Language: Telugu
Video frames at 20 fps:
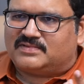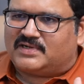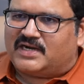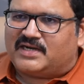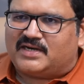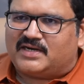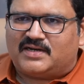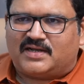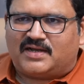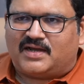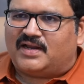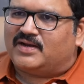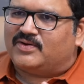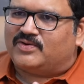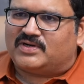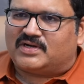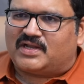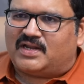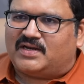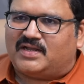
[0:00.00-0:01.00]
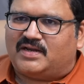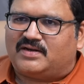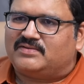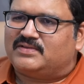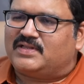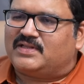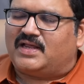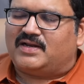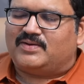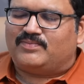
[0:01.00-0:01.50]
కఠినంగానే అన్నారు
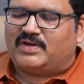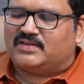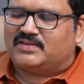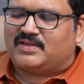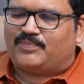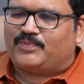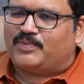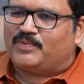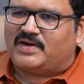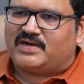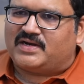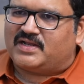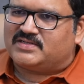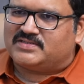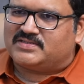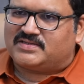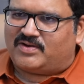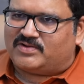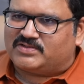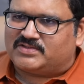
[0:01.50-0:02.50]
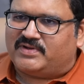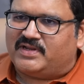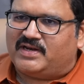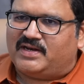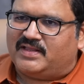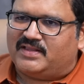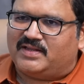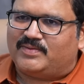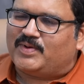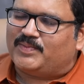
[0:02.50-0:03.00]
దానికి మనం తప్పు పట్టాల్సిన అవసరం ఏం
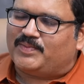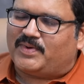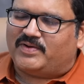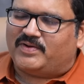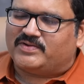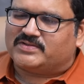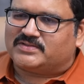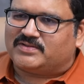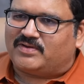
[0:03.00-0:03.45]
లేదని మేము భావిస్తా